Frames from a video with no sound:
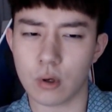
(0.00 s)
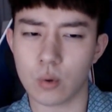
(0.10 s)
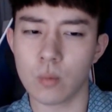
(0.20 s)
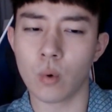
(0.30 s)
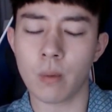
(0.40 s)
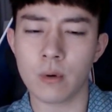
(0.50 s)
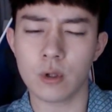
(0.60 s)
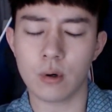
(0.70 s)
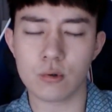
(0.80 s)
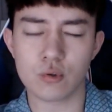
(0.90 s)
내가 너무 오랜만에
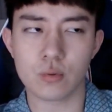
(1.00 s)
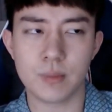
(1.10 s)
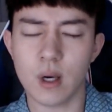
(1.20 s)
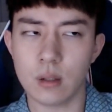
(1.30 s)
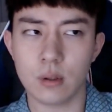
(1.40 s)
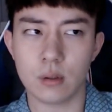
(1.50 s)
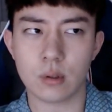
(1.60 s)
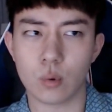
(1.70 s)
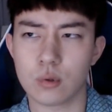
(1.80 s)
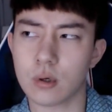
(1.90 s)
와가지고 미안해
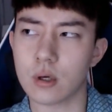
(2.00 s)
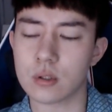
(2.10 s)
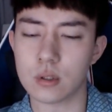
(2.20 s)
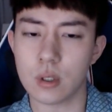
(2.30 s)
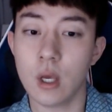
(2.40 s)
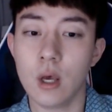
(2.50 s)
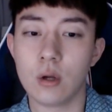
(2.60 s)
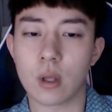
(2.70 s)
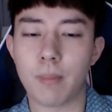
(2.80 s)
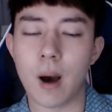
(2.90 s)
얘들아 어떡하지?
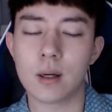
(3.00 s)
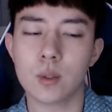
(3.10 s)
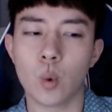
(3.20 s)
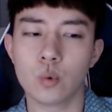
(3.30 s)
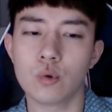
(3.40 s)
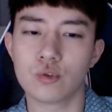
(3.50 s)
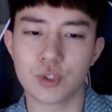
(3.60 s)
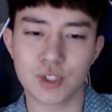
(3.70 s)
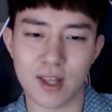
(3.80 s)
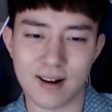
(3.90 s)
이렇게 발을 동동
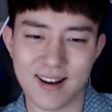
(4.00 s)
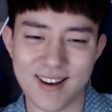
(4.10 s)
구르다가